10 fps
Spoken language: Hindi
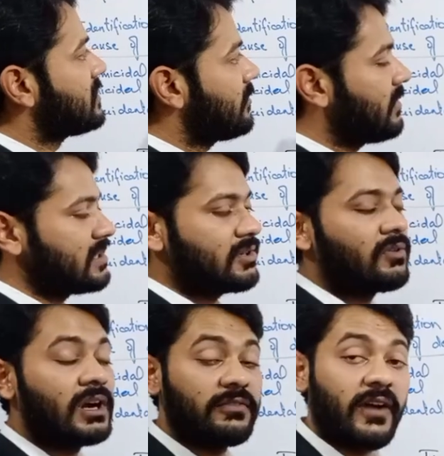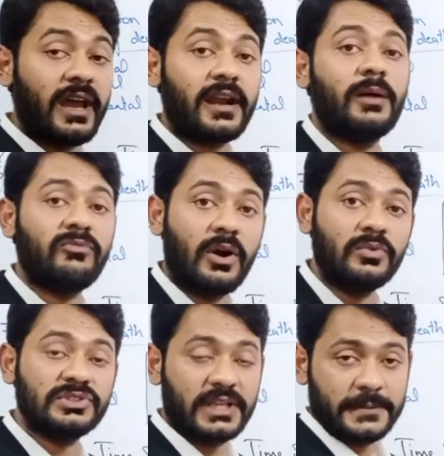जब किसी को अगर फायर आर्म
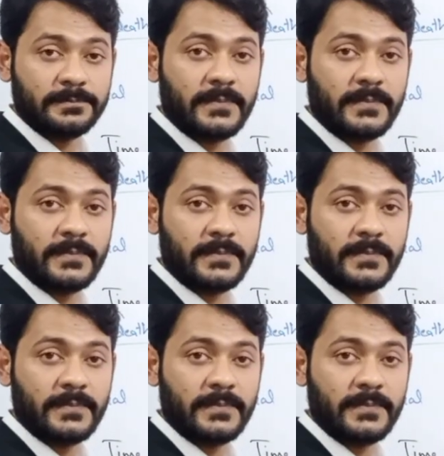बाउंड हैं